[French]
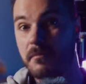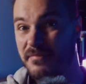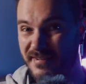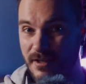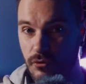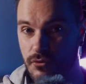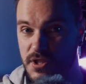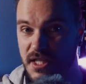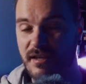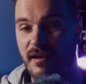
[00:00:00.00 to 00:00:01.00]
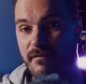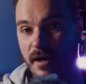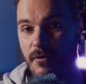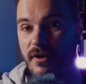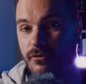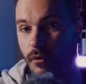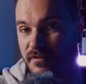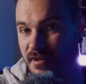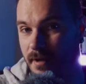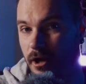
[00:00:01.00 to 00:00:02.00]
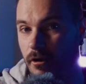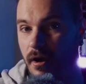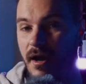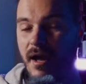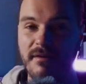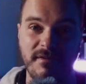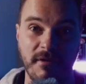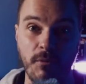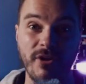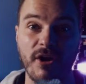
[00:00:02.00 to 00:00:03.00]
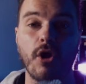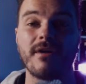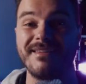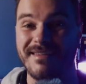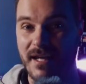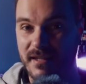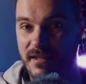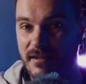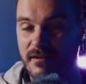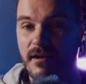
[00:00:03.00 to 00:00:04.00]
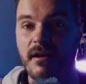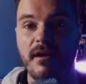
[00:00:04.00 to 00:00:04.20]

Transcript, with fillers: psychologiques et vraiment la troisième erreur, c'est vraiment une erreur technique.